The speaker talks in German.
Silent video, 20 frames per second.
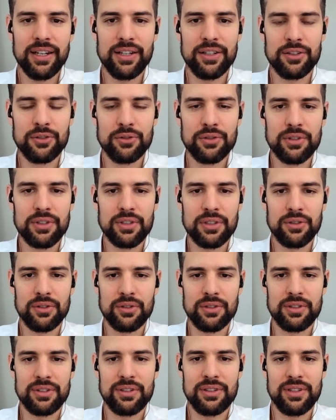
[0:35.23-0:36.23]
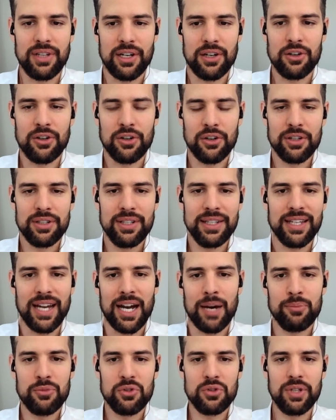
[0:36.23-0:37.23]
und, und da auch dich
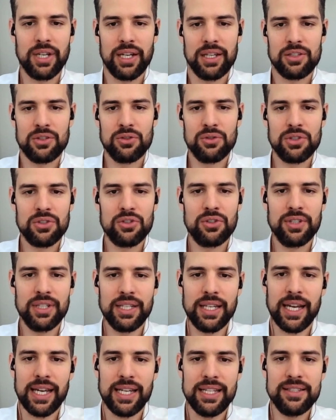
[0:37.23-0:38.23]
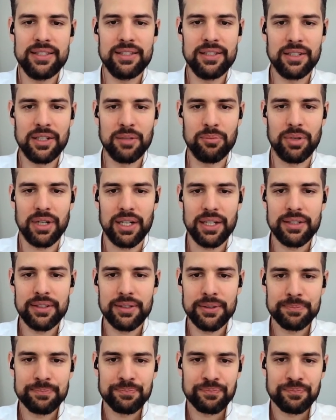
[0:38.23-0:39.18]
abzugrenzen. Du hast schon die Grenze gebracht.